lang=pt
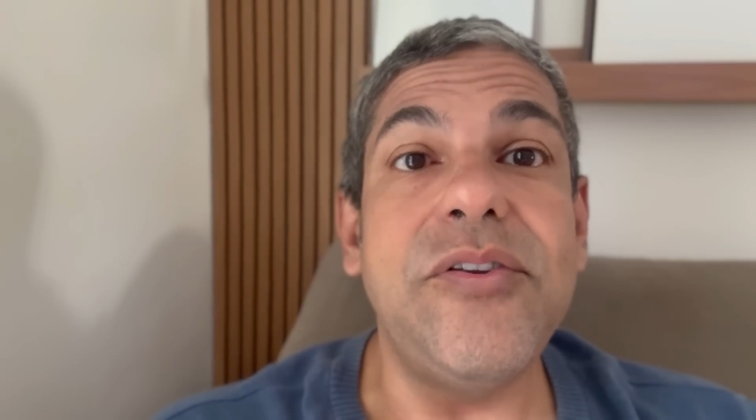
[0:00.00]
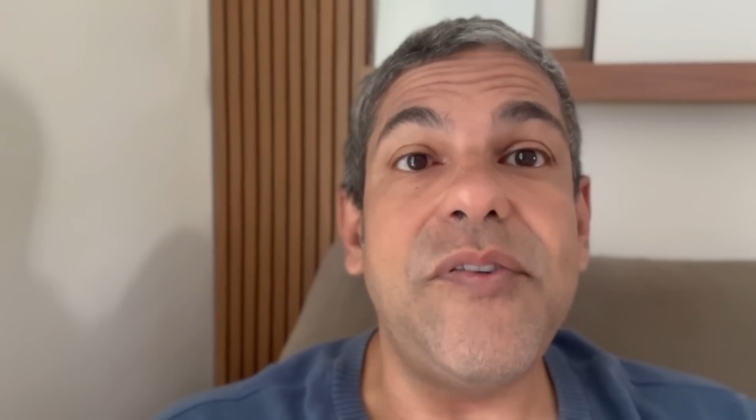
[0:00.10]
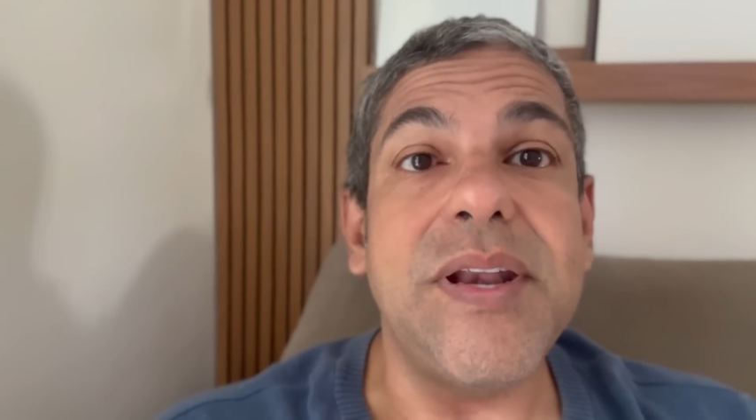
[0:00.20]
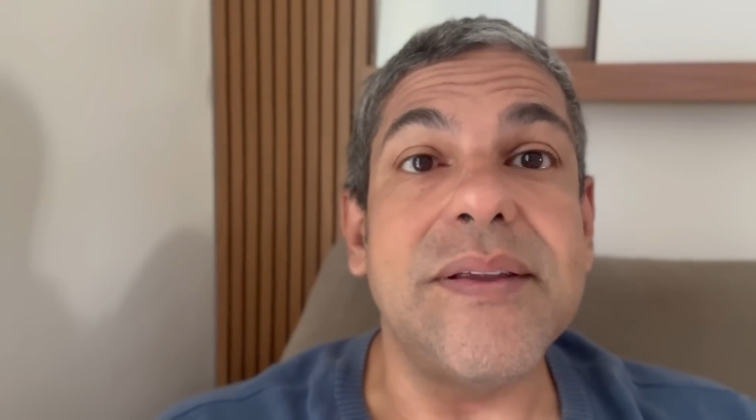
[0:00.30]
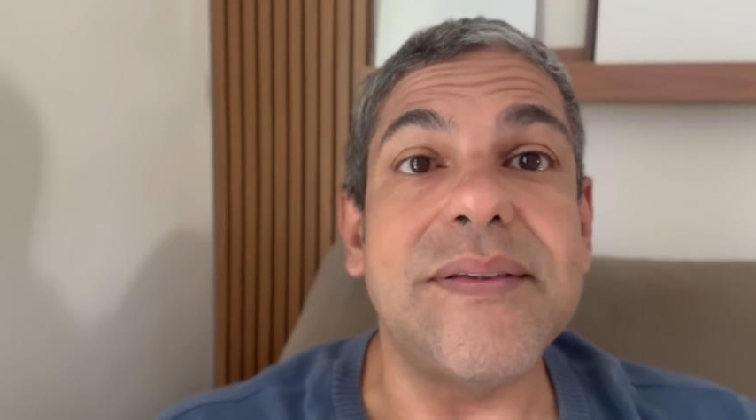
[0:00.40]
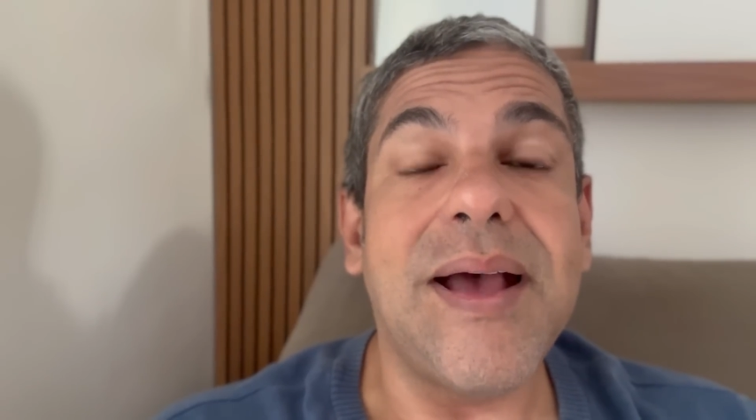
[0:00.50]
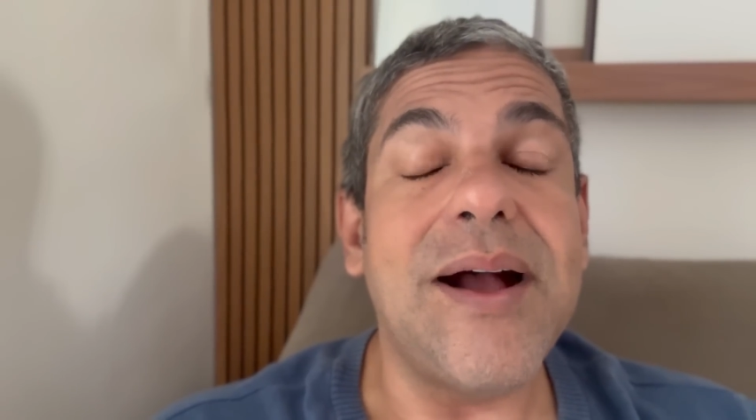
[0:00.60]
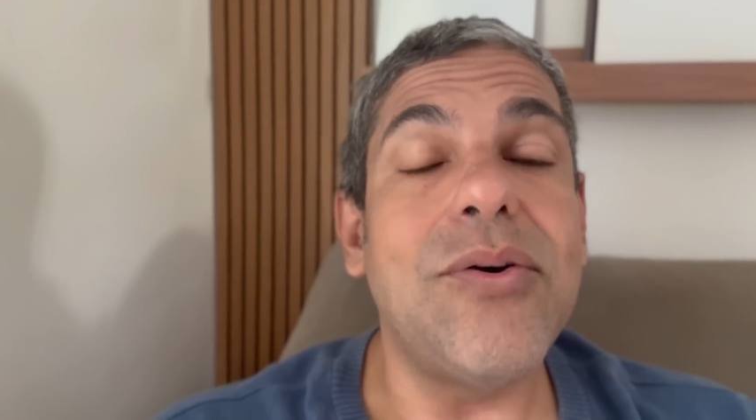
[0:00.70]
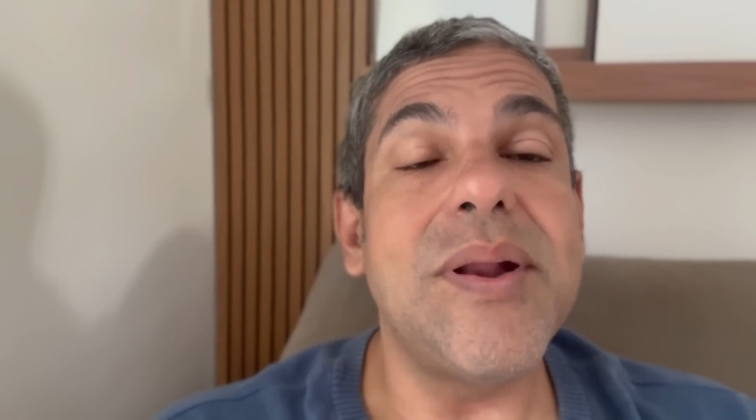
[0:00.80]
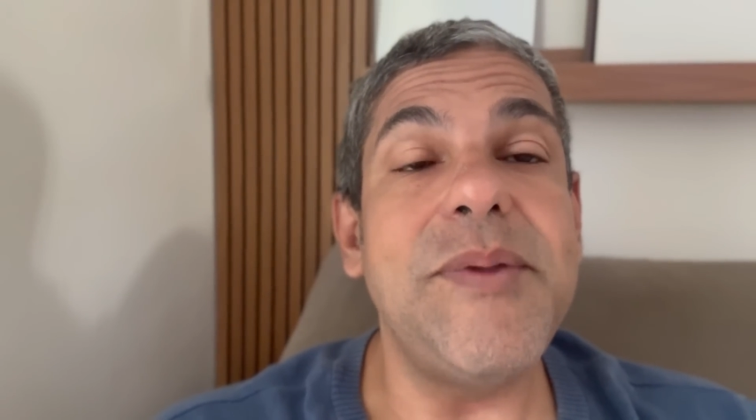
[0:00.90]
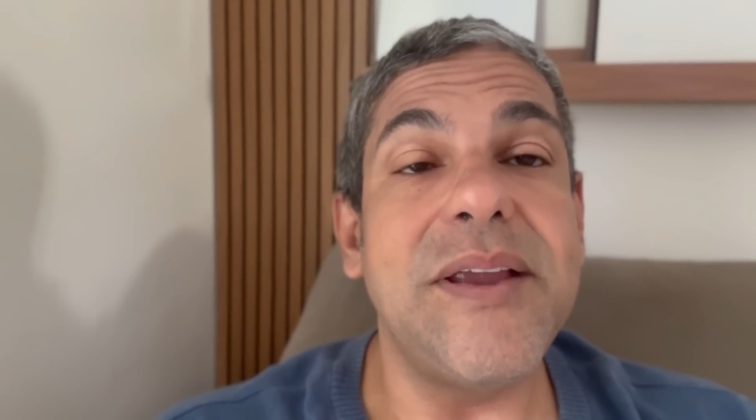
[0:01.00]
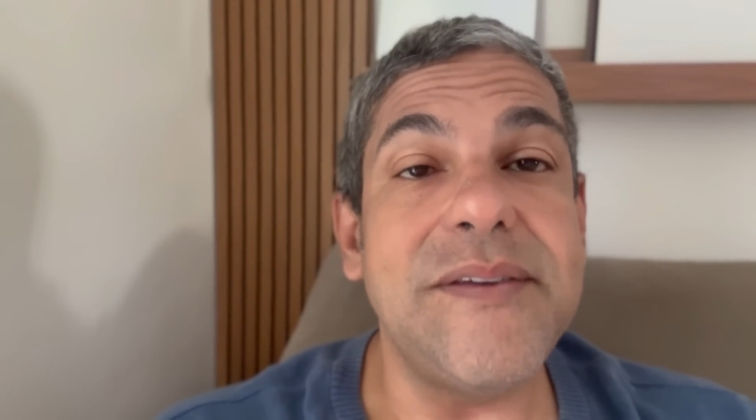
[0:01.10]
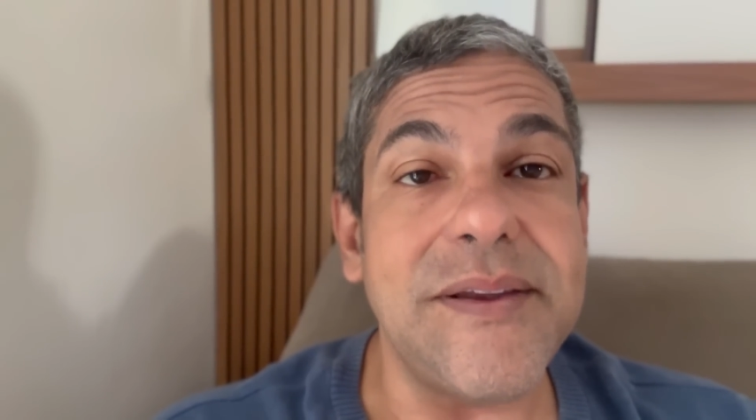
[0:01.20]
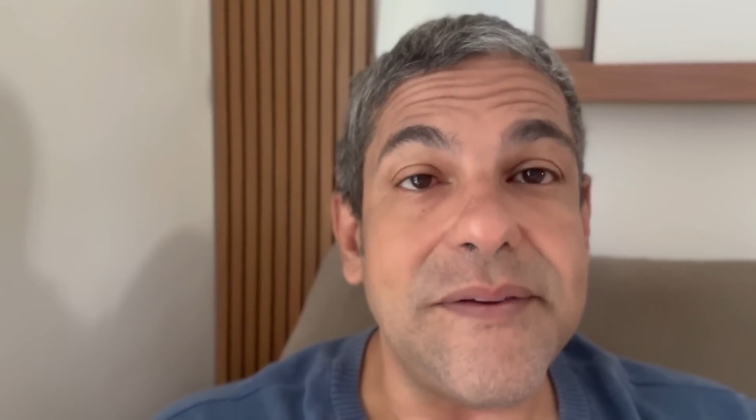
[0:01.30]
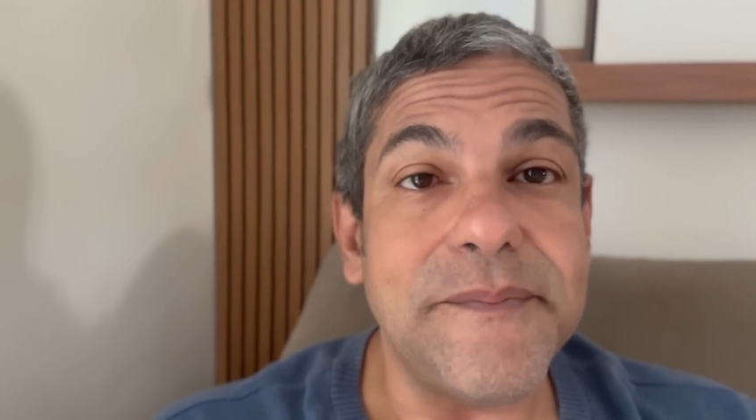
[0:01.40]
diferença. Agora, minha
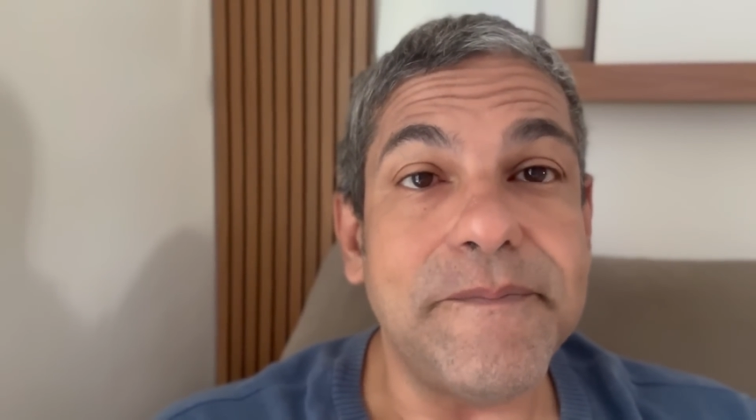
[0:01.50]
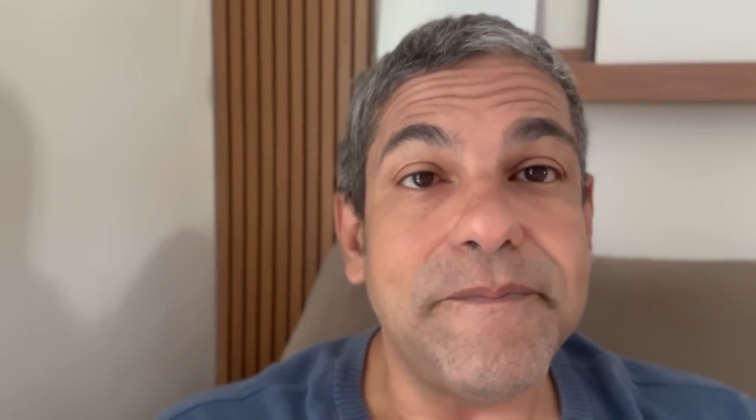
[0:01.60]
gente,